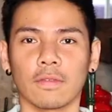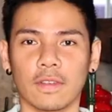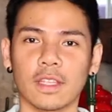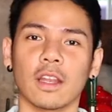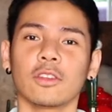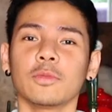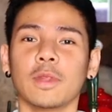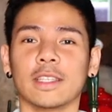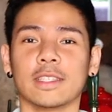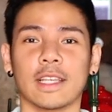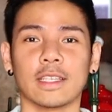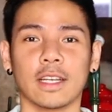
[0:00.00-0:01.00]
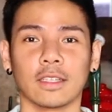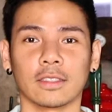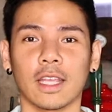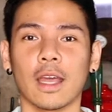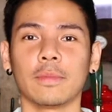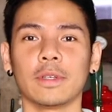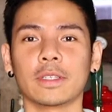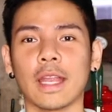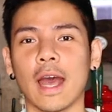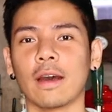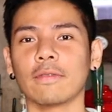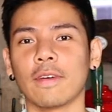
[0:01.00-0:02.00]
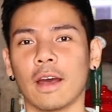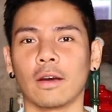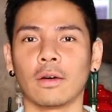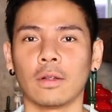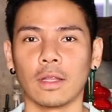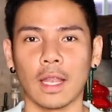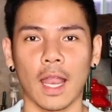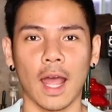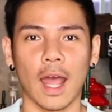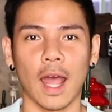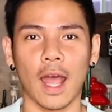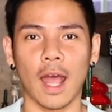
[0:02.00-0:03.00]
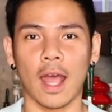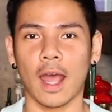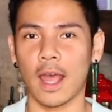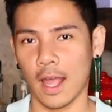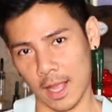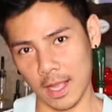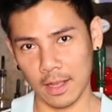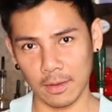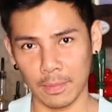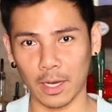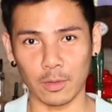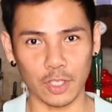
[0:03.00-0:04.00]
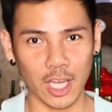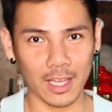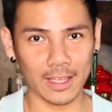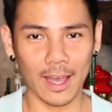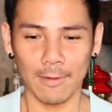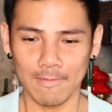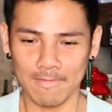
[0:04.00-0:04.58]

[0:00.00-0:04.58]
Và sau đó chúng ta sẽ chừng thêm nước đá vào là bắt đầu shake nhé.